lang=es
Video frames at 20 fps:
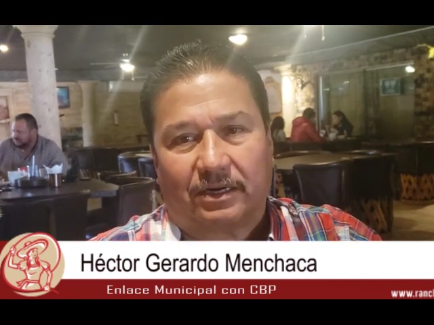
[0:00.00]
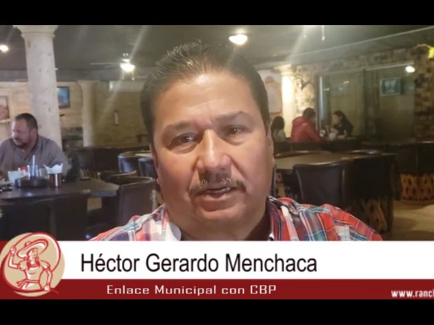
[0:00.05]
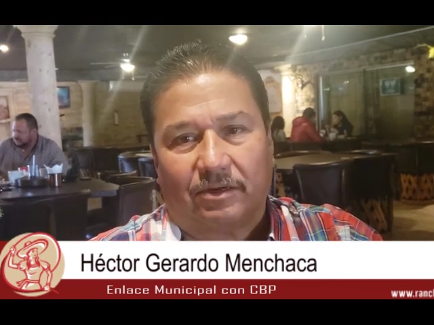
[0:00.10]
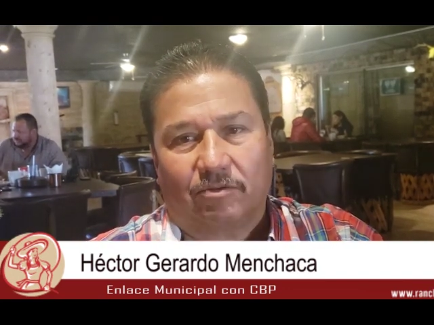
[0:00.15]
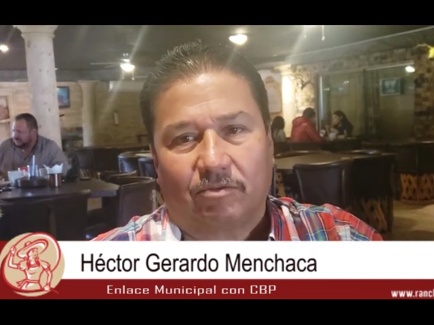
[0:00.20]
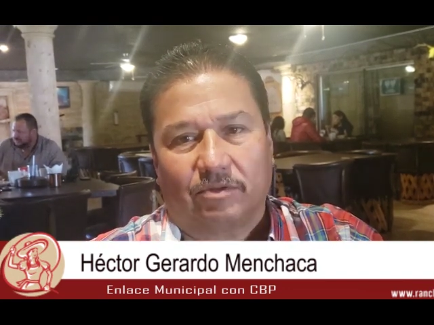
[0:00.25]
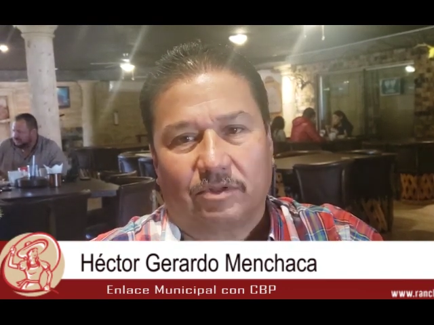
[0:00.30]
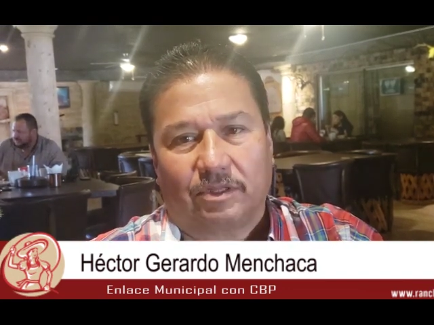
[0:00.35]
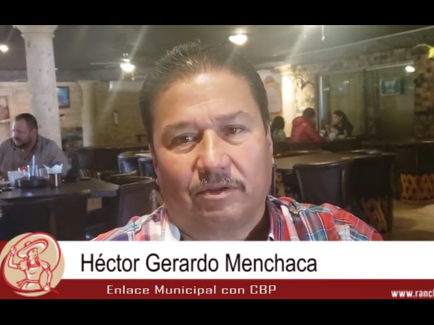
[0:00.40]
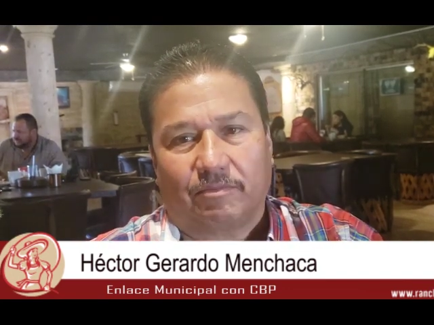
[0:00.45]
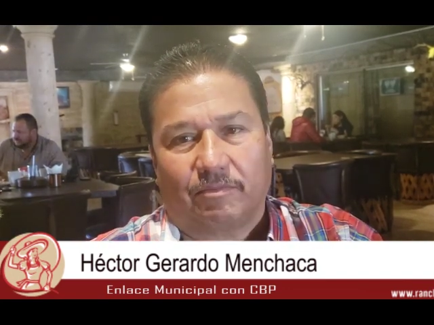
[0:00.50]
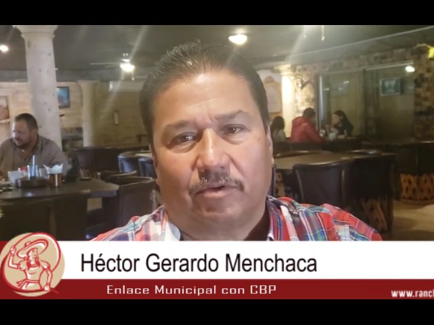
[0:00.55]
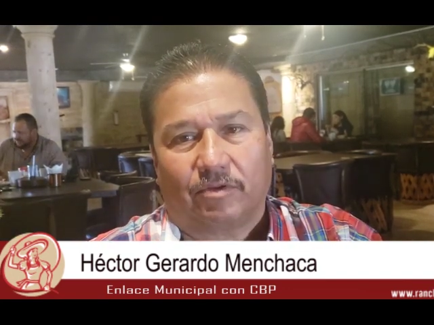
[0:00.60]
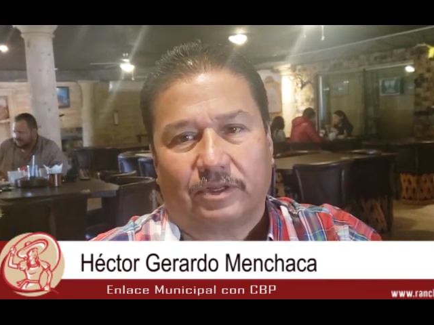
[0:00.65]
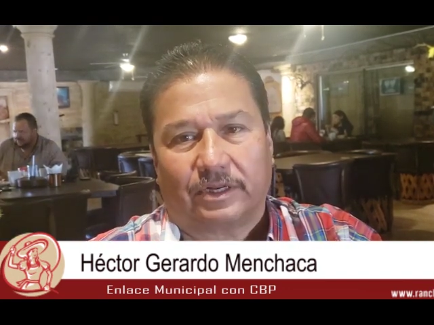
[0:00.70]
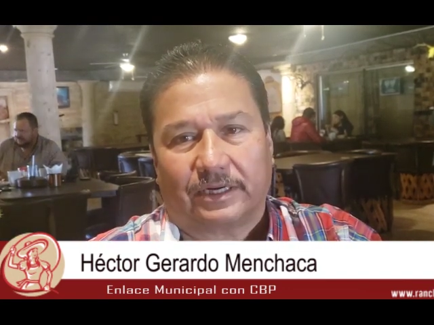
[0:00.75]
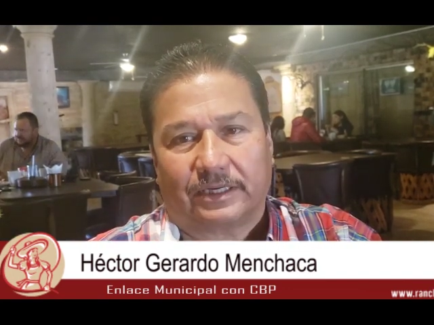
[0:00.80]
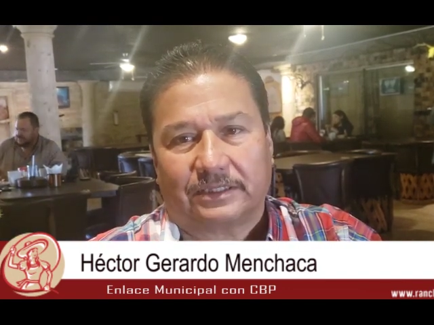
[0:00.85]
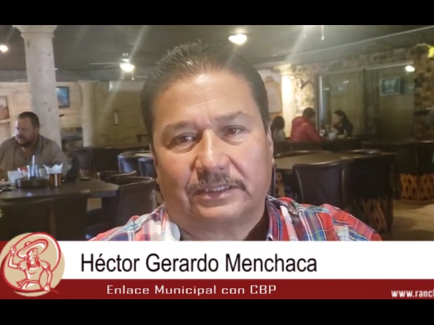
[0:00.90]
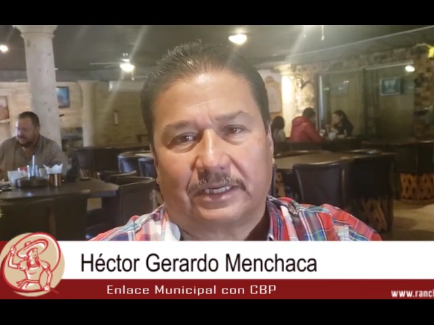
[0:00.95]
ningún tipo
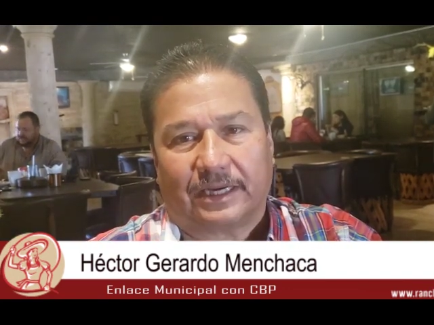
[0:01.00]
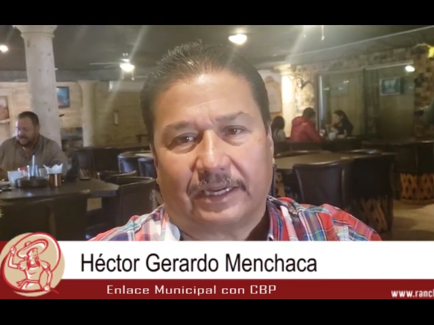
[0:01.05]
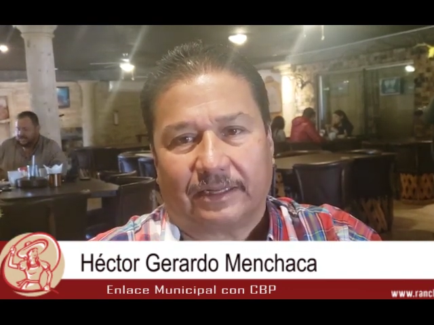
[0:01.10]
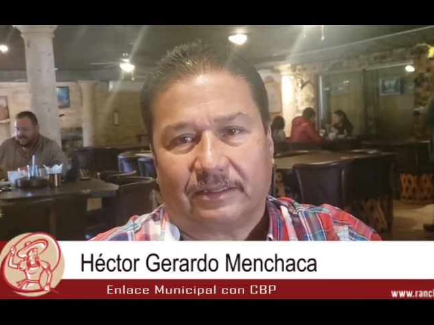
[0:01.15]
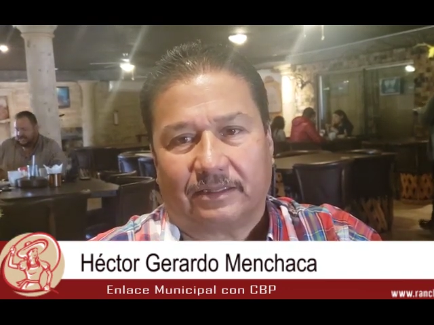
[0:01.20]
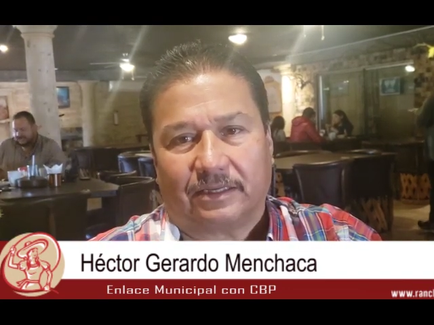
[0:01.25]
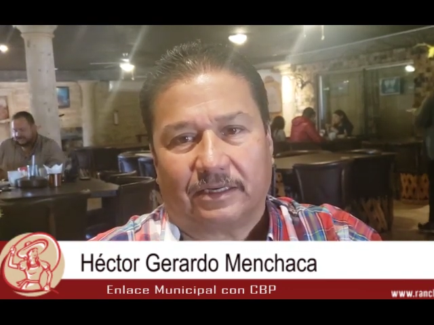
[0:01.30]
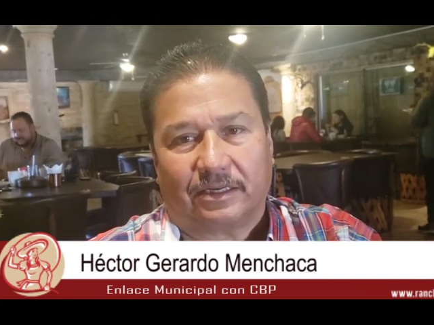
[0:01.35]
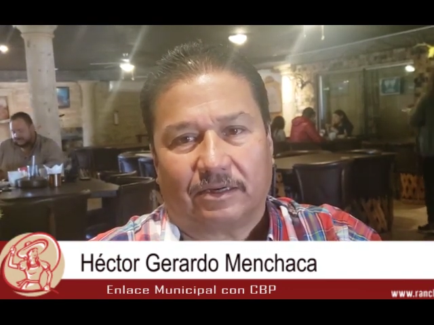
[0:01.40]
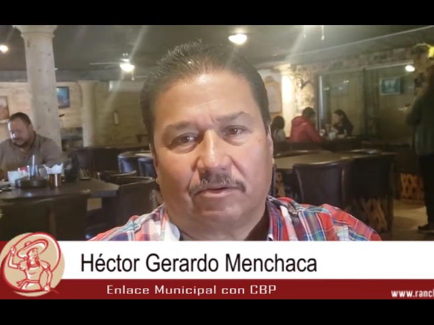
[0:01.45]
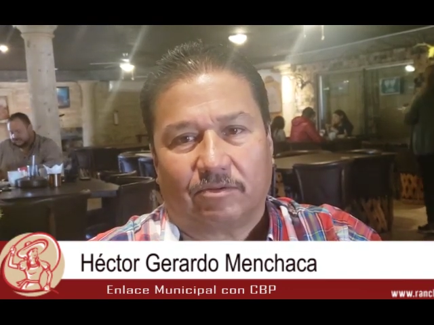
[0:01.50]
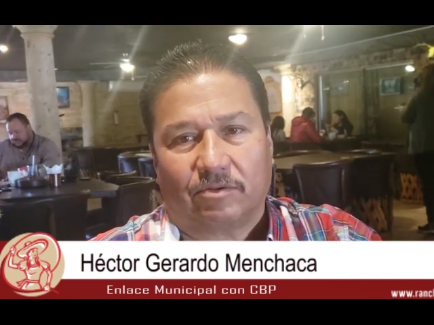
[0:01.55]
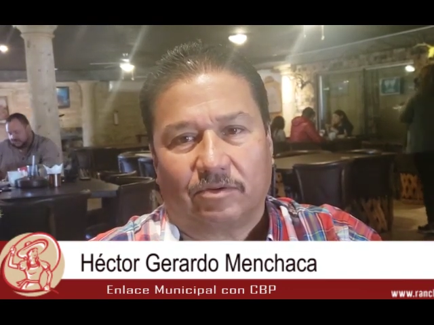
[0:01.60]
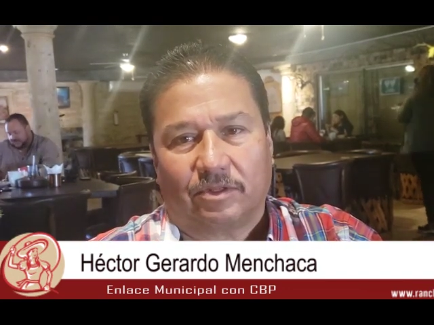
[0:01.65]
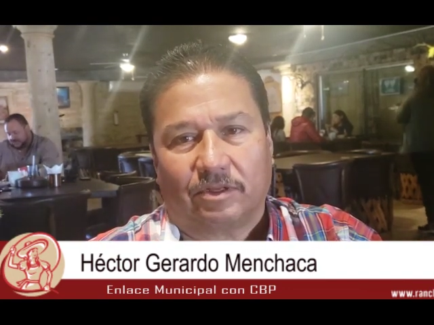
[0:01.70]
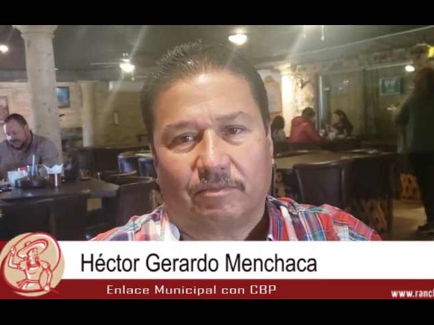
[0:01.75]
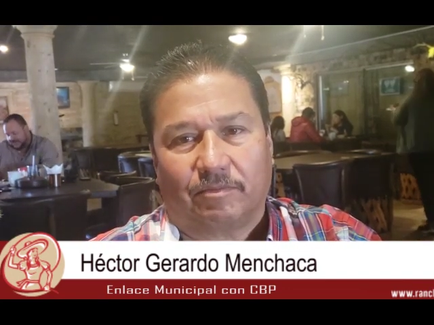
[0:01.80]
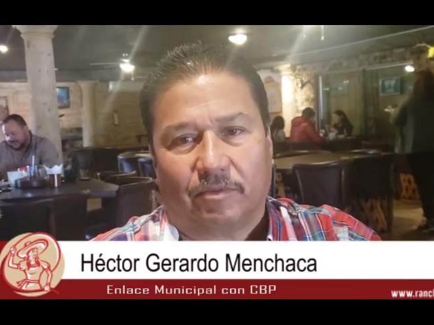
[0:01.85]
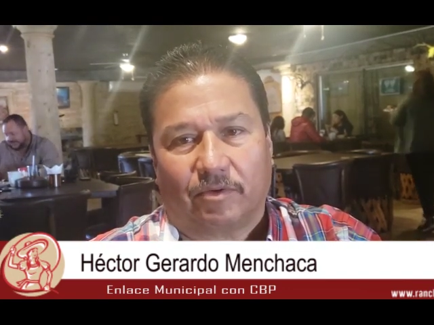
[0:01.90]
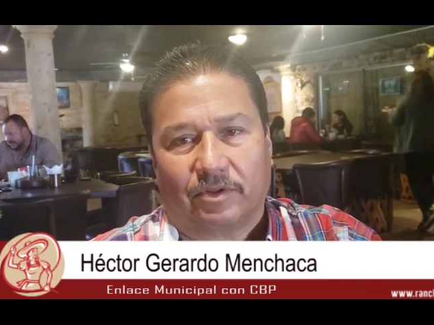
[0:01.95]
de rescate, ningún
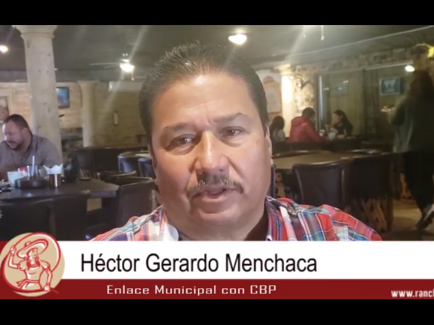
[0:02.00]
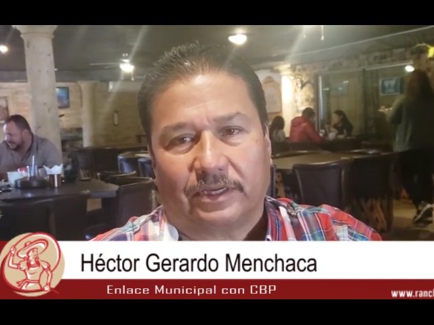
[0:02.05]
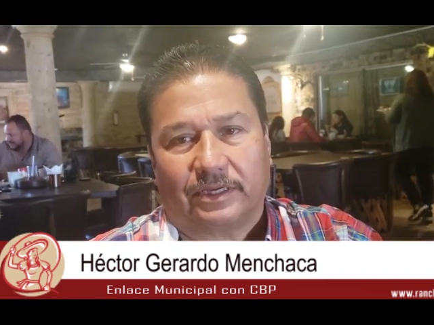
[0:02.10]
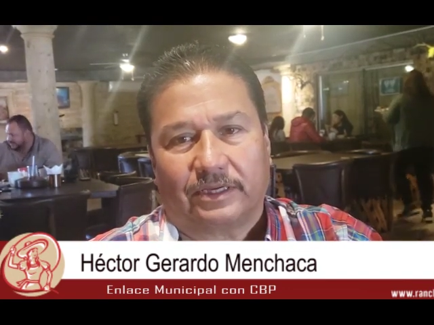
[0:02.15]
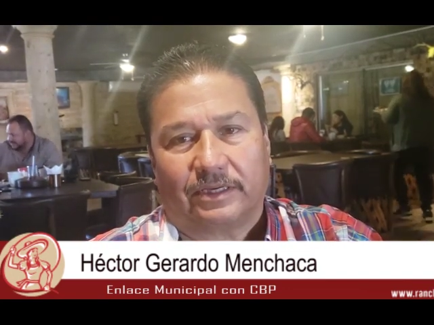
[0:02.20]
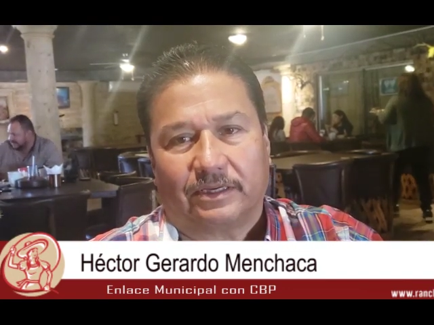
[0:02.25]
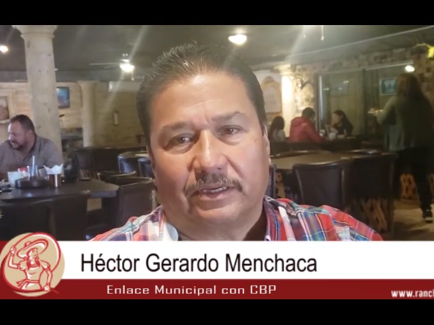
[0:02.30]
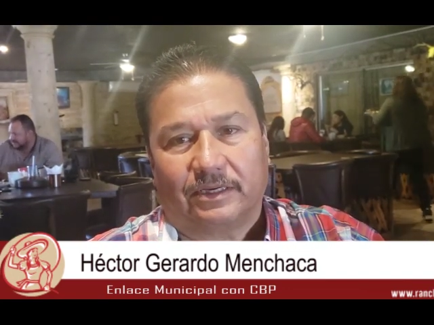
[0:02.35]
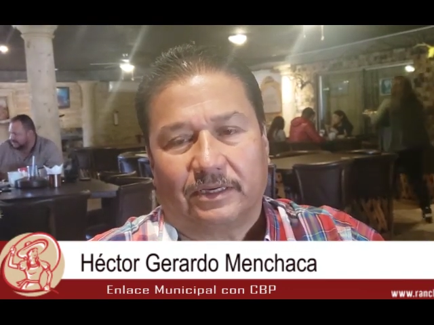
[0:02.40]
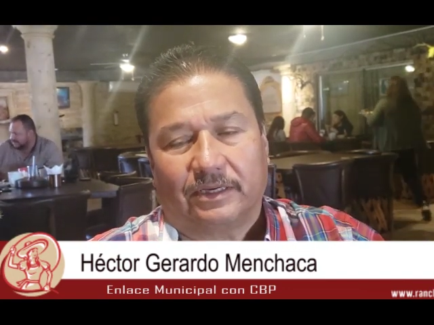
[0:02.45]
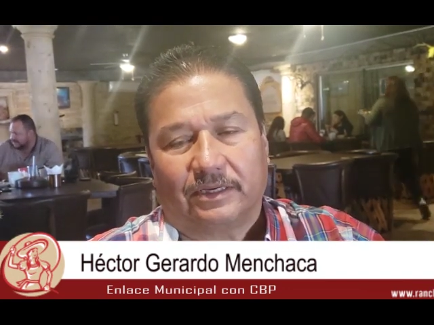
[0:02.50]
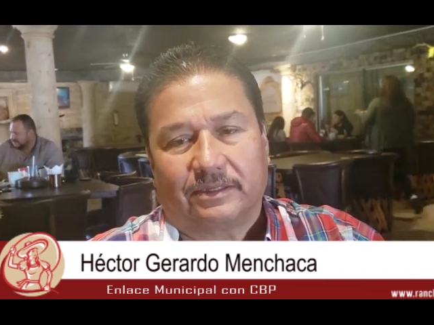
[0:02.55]
tipo de